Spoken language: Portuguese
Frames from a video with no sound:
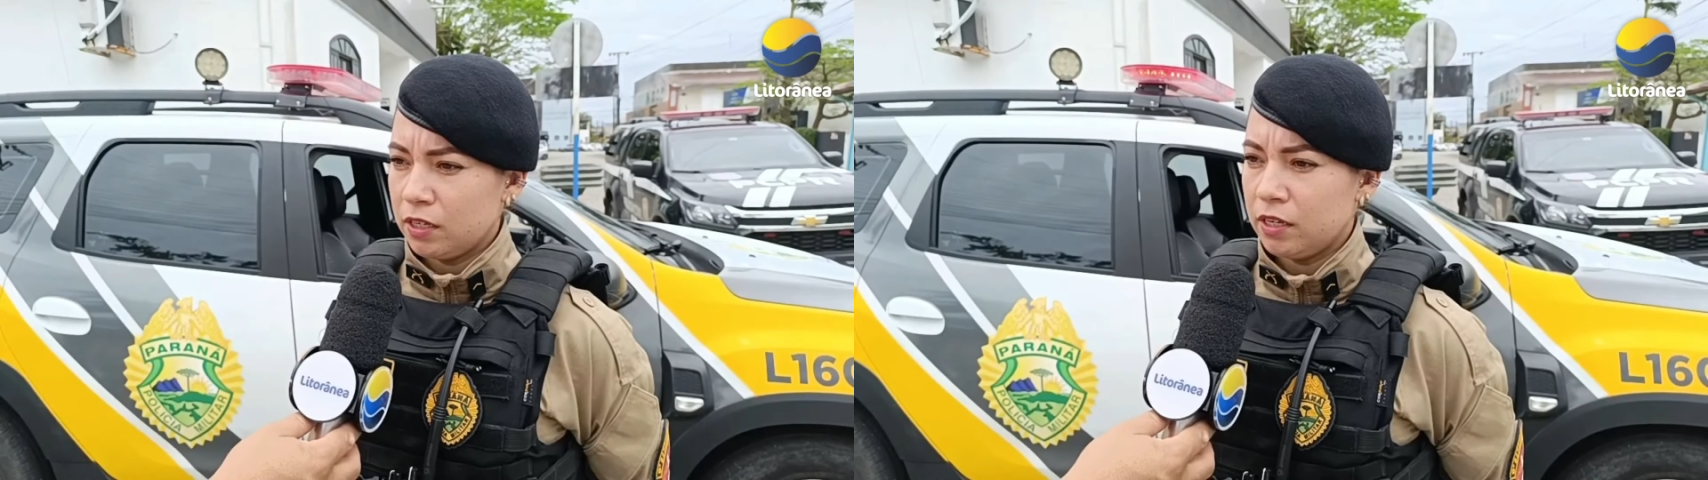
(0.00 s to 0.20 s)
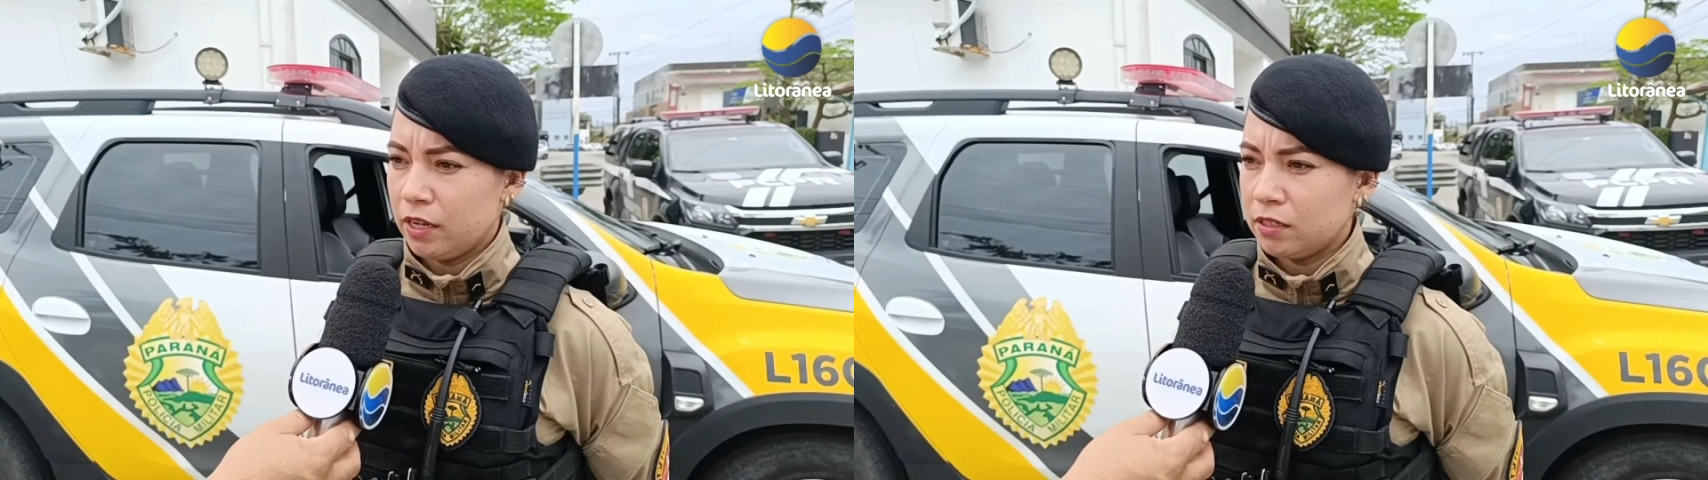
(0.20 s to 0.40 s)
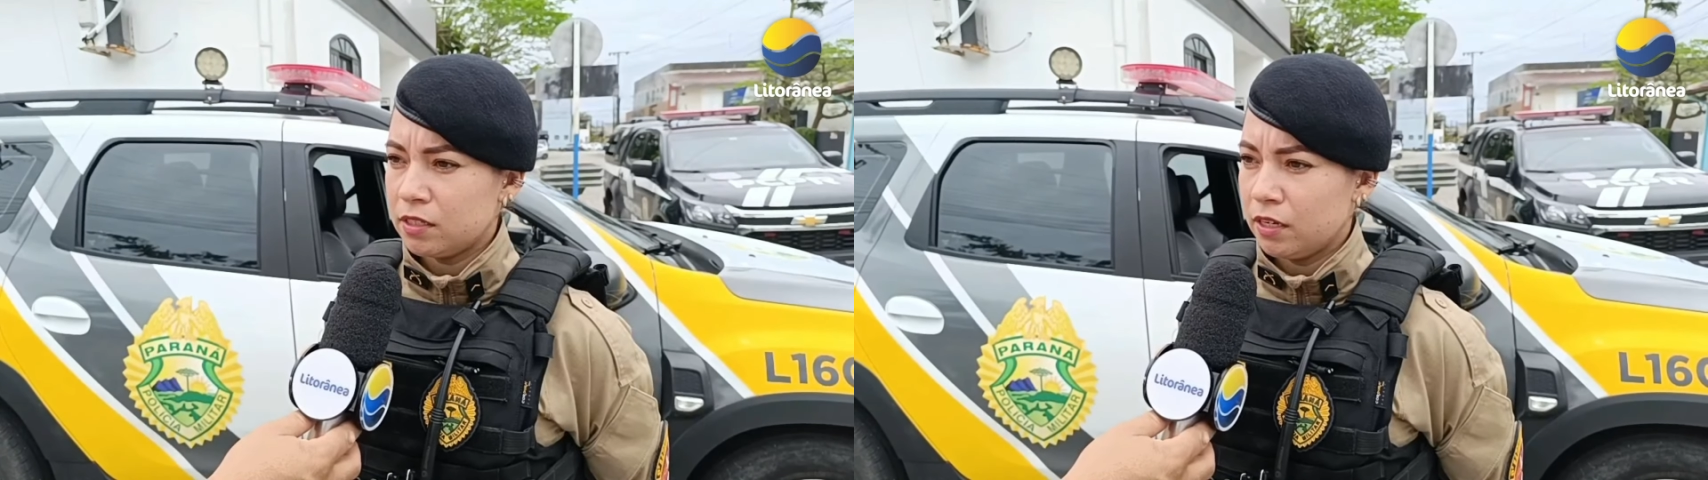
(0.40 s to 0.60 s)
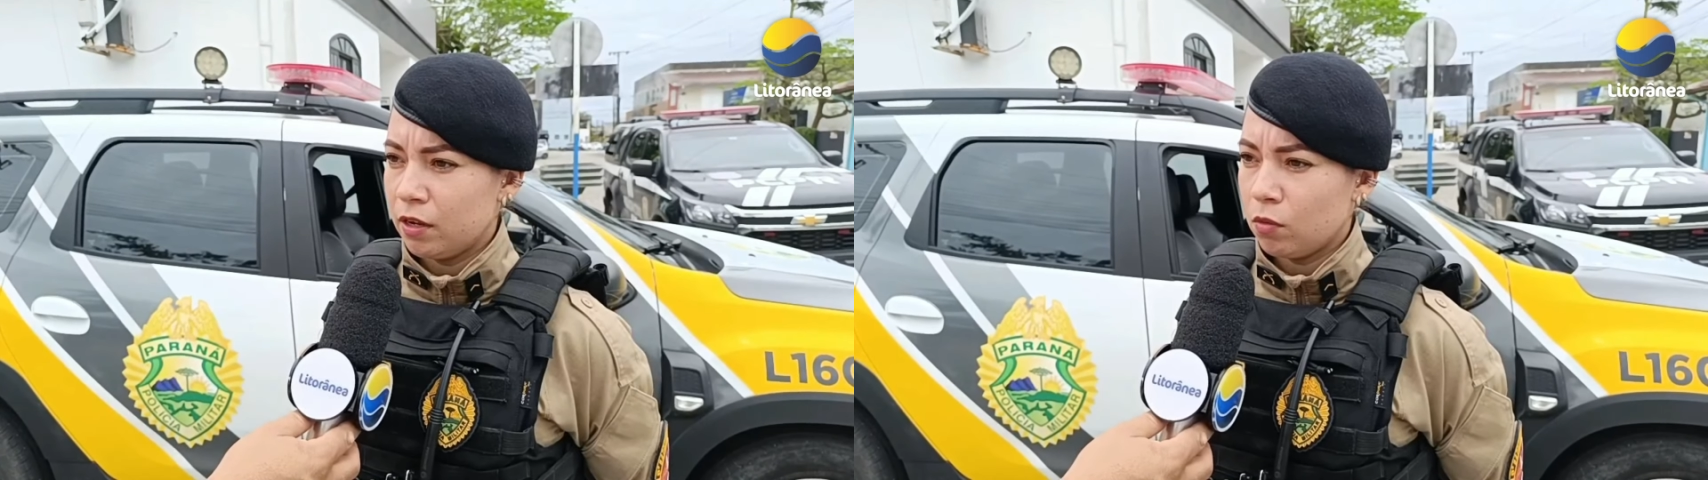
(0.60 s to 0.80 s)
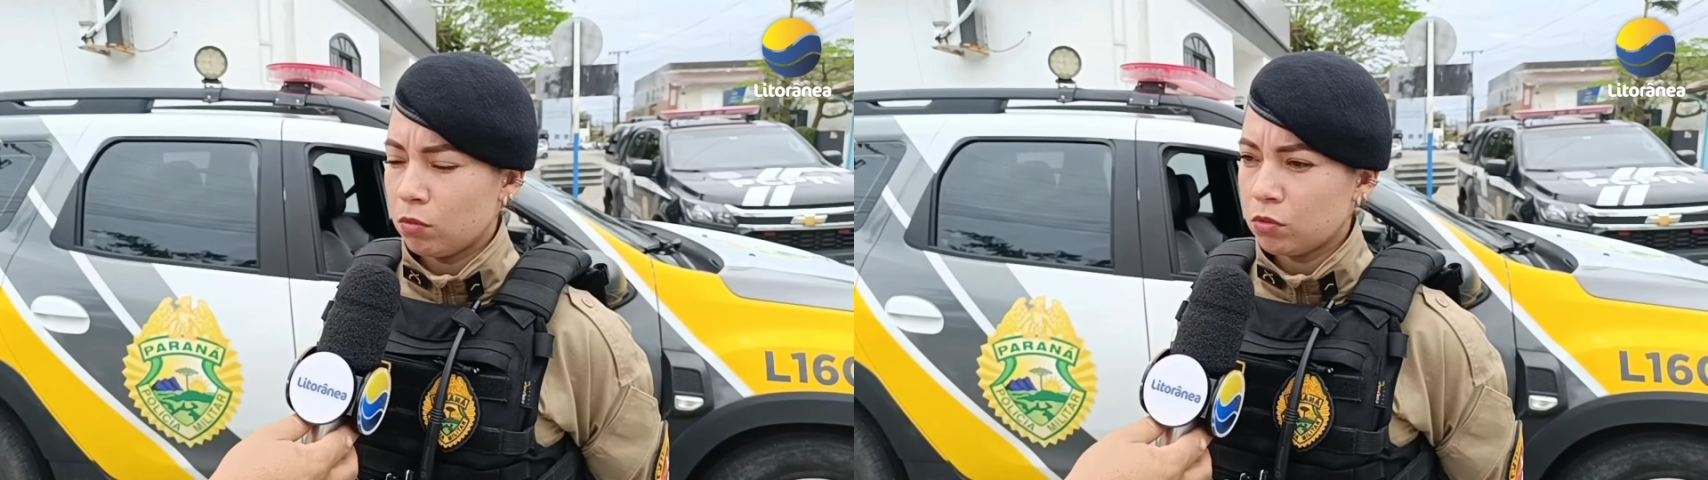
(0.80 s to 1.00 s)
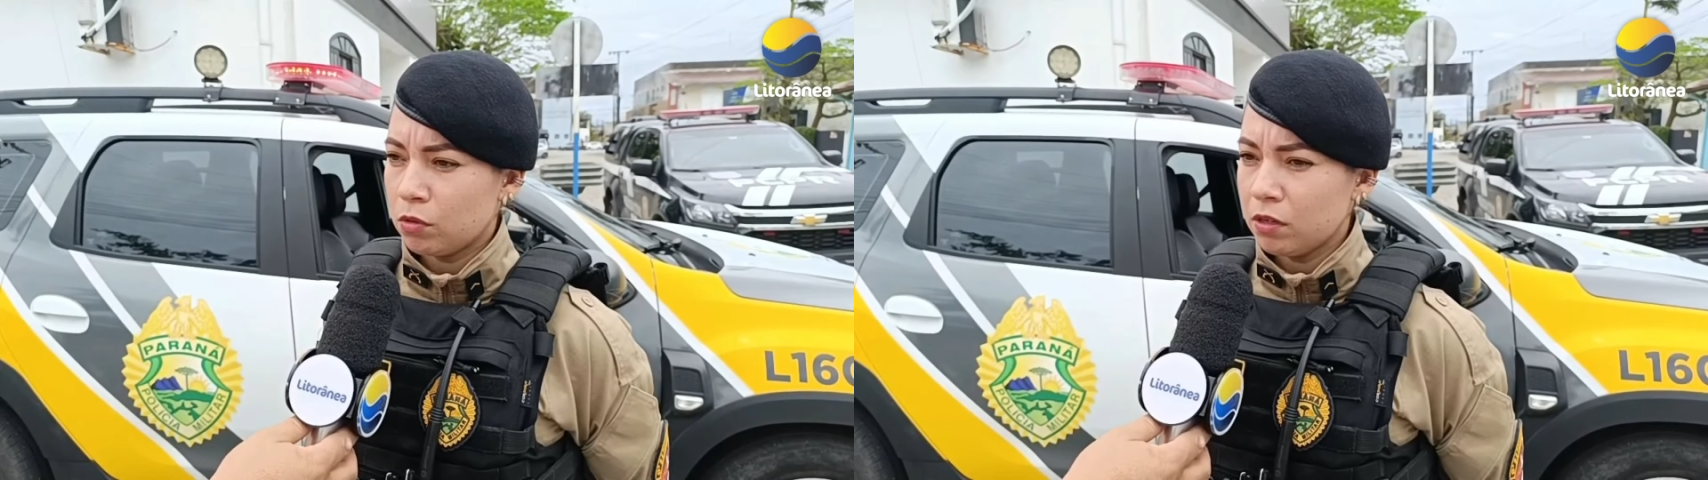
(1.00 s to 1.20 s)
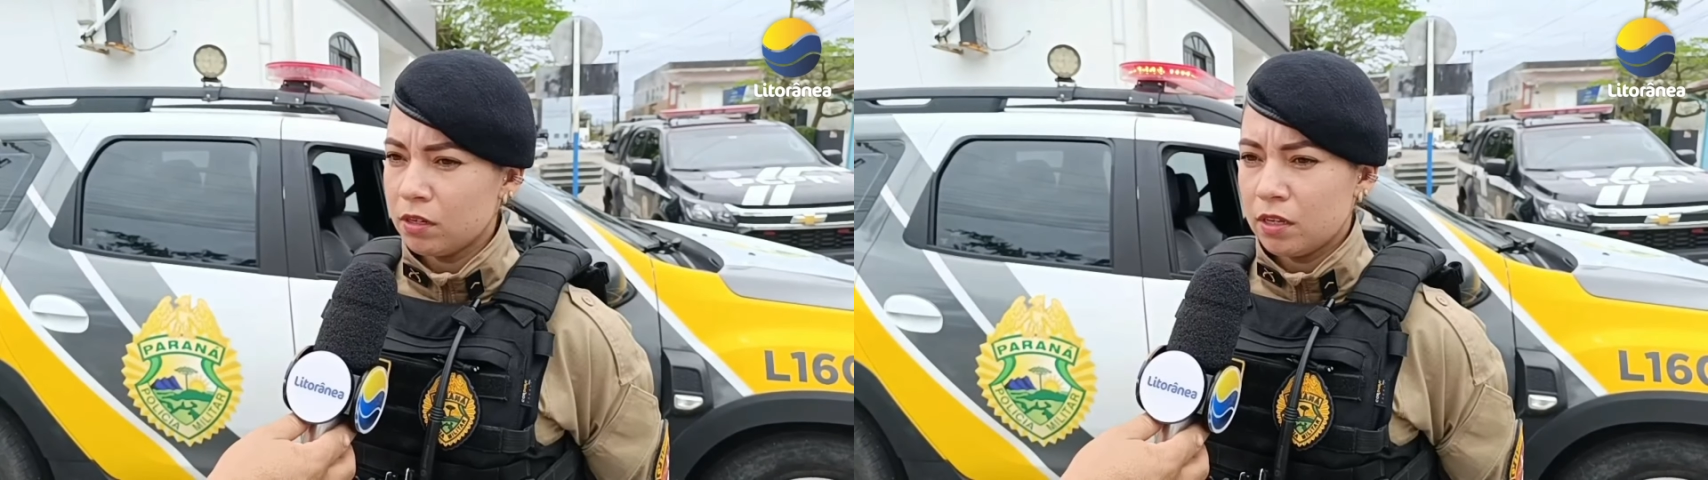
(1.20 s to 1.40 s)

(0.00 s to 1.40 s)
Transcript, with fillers: que ele seria o autor